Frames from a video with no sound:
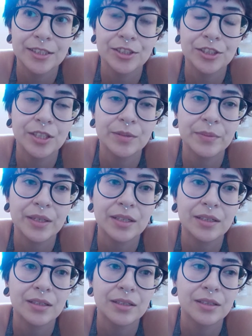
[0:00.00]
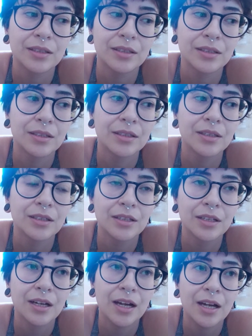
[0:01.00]
se chama.
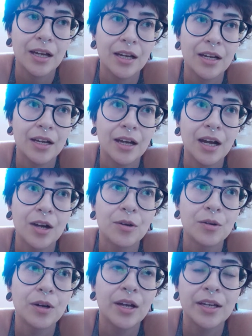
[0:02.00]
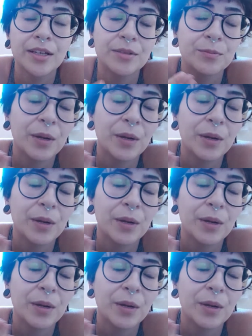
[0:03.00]
É, é,